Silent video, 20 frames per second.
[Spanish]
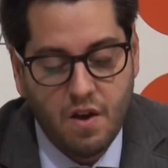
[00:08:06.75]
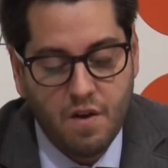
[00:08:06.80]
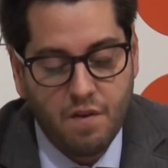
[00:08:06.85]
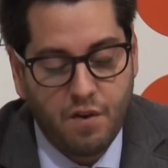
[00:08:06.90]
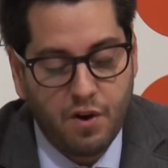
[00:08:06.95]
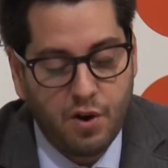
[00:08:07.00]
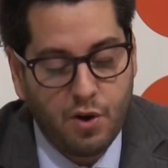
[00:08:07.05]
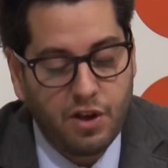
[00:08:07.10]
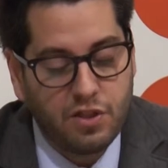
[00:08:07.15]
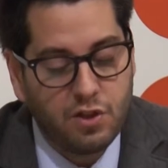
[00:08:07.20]

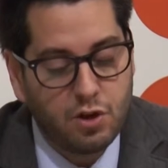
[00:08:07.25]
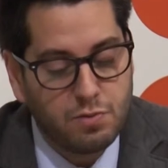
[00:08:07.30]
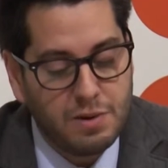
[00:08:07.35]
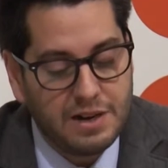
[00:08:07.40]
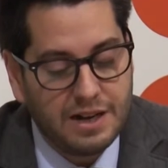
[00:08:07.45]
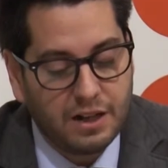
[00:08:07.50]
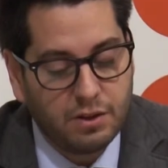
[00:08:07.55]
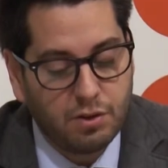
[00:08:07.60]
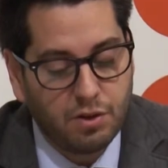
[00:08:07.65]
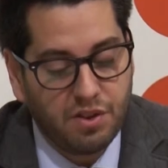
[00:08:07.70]
Fueron en
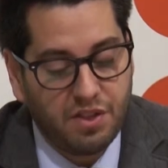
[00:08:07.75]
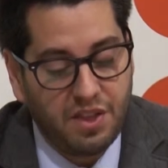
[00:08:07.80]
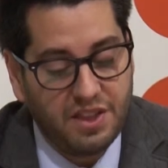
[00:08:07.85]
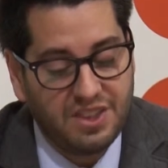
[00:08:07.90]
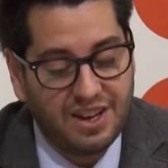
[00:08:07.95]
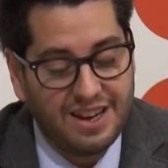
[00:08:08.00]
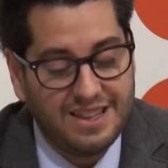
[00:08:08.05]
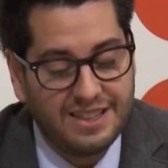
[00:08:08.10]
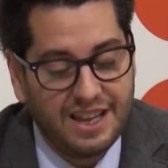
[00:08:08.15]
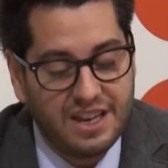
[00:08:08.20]
2014 de
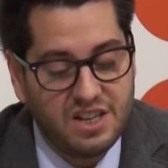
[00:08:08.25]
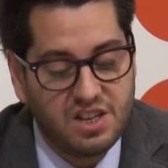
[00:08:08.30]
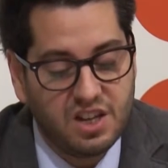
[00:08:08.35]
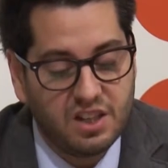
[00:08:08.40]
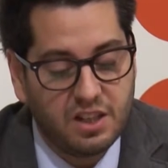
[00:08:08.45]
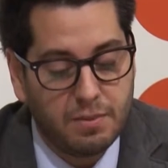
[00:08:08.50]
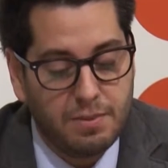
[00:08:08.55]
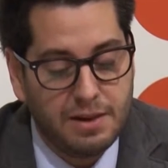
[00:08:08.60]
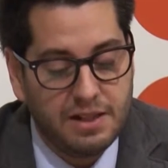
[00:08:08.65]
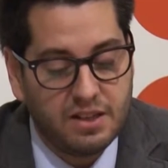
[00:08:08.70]

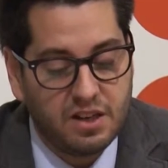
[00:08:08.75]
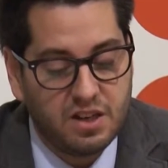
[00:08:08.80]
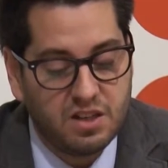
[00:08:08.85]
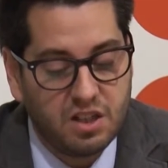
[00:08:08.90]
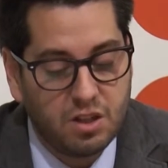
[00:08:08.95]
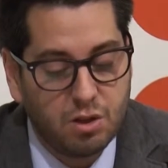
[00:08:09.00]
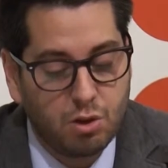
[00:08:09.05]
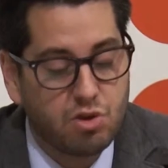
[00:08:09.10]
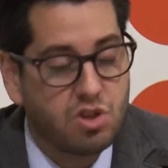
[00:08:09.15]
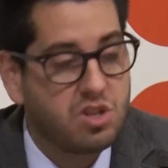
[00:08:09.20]

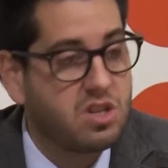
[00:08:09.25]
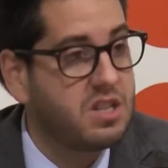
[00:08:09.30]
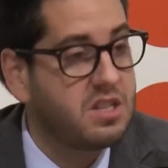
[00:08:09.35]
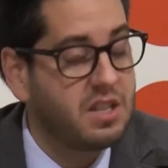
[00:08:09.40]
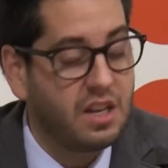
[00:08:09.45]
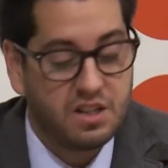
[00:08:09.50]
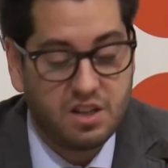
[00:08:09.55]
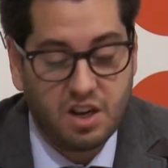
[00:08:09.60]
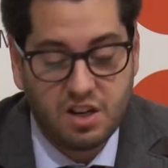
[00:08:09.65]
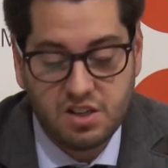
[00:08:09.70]

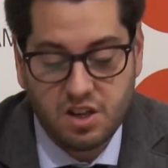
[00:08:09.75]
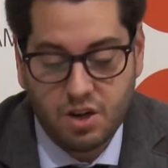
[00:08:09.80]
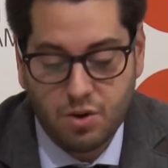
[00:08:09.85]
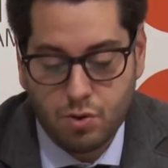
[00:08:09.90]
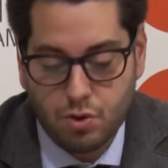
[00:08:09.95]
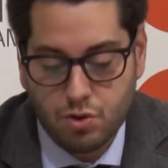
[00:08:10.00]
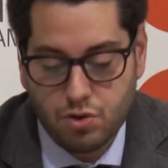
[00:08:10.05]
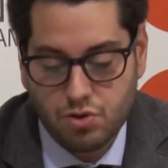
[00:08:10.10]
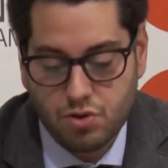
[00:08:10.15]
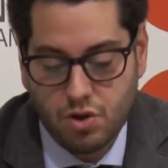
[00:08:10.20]
37.366
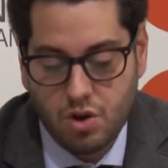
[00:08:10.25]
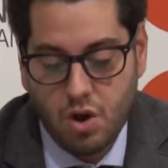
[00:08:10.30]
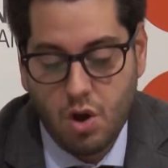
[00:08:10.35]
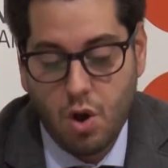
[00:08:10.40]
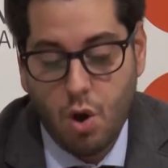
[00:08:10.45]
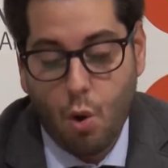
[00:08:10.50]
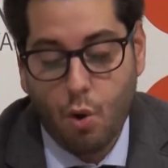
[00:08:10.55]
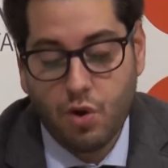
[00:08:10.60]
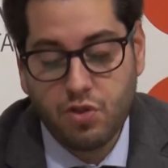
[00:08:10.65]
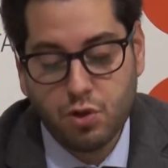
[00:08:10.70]
euros
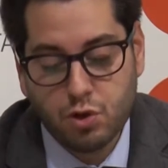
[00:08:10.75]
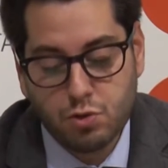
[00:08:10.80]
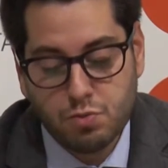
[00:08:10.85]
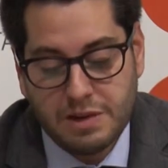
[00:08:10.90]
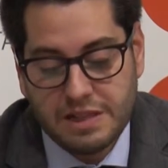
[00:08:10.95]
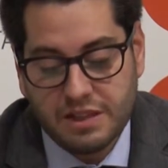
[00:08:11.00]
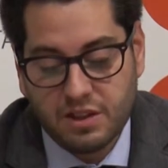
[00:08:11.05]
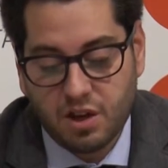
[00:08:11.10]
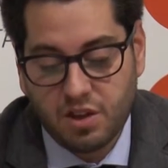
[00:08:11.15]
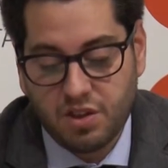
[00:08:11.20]
o en
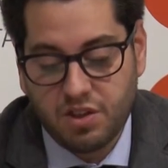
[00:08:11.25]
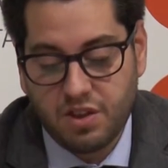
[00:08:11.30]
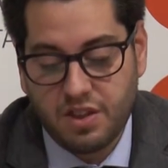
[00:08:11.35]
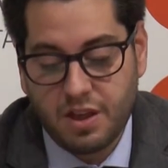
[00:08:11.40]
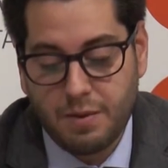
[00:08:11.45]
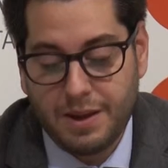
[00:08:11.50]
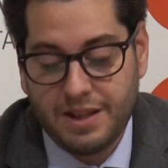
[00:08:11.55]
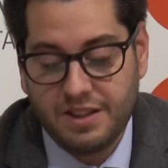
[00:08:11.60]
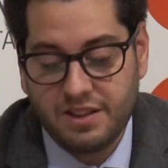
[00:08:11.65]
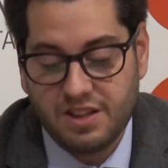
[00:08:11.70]
2013
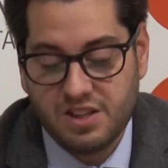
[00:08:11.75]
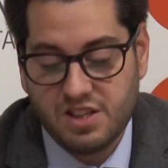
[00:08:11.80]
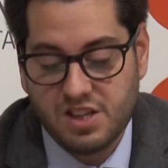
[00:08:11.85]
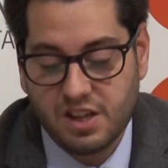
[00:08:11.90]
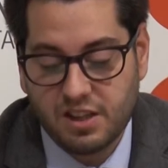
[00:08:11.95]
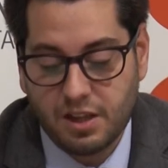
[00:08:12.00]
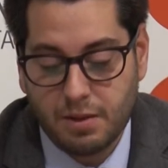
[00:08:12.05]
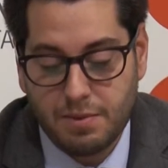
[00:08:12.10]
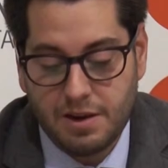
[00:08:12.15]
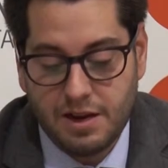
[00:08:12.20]
de
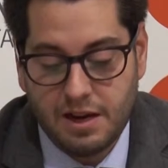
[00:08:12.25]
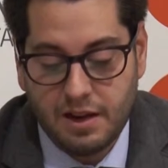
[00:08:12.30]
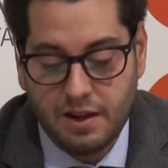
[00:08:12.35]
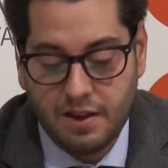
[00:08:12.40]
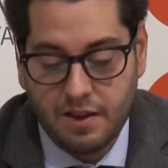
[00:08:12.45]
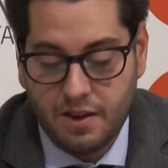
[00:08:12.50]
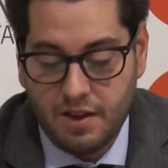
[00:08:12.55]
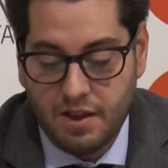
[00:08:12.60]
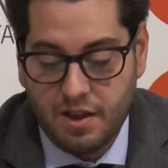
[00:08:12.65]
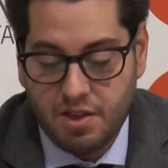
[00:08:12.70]

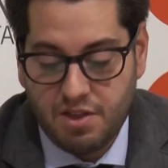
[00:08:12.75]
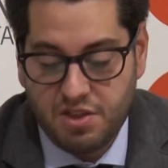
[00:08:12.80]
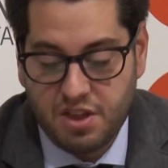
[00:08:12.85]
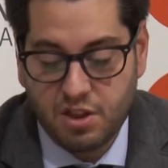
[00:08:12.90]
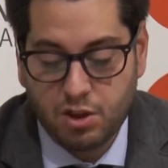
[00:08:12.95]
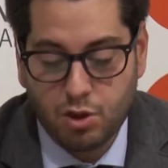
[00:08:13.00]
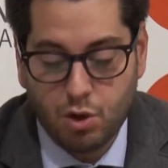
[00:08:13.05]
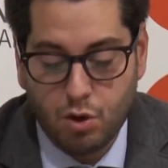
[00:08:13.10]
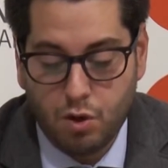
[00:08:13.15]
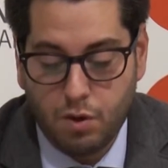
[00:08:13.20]

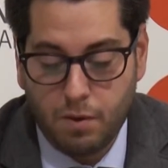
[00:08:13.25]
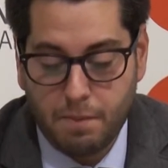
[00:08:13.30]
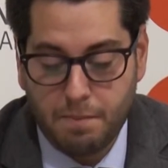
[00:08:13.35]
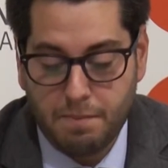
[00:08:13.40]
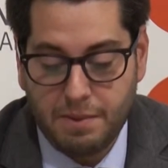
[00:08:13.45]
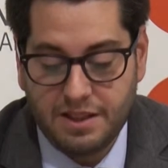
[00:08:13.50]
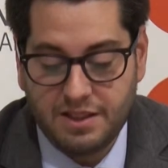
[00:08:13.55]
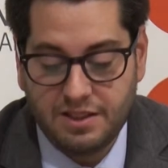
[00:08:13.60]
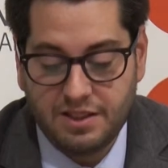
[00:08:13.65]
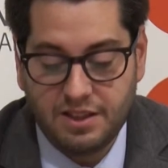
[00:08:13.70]

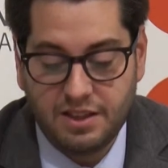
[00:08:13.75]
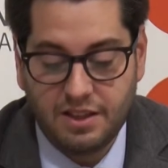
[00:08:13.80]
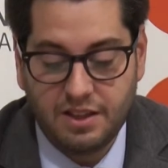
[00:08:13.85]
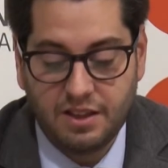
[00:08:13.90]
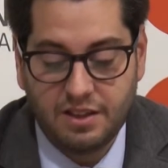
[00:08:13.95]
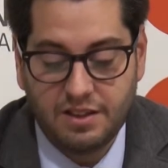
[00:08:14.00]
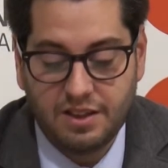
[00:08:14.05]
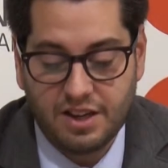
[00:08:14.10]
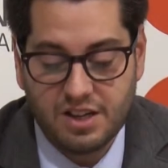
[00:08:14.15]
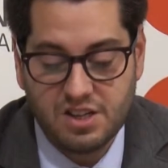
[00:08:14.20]

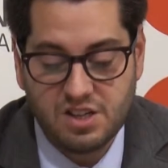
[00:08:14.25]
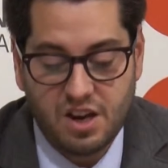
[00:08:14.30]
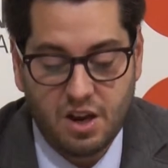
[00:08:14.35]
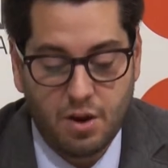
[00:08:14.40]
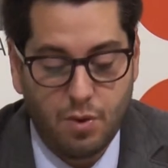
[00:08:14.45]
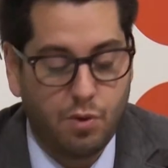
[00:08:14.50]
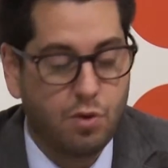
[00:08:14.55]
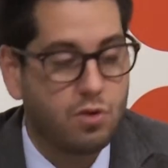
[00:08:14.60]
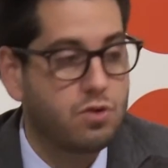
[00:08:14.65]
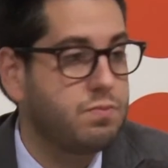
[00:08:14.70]
27.123
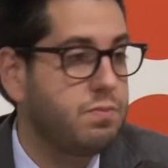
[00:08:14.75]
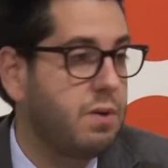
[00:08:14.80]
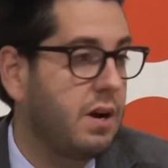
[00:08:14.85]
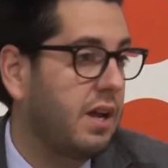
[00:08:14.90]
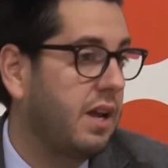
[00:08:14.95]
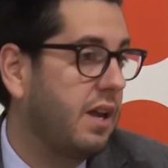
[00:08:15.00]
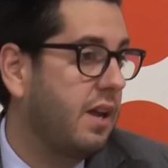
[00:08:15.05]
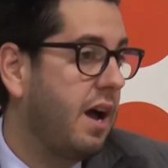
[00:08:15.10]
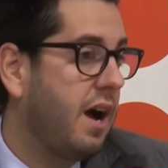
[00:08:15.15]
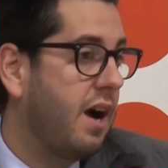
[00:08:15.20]
euros,
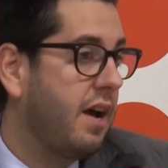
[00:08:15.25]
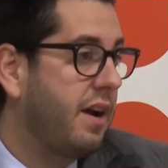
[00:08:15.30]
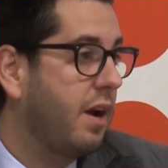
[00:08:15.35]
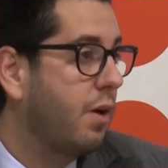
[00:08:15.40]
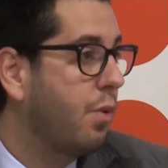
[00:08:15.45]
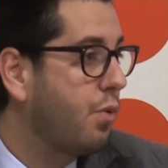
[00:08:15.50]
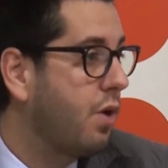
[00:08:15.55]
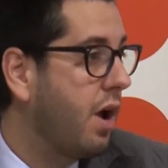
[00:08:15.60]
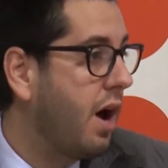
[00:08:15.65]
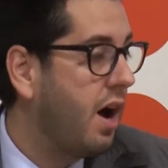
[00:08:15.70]
para que hagan
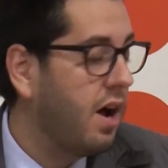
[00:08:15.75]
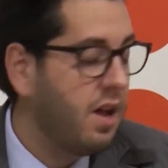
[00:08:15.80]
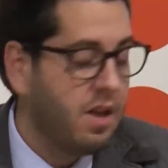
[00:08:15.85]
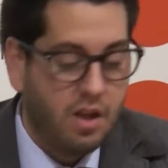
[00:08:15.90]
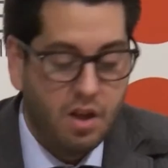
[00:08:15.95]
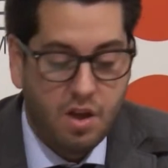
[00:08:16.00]
alguna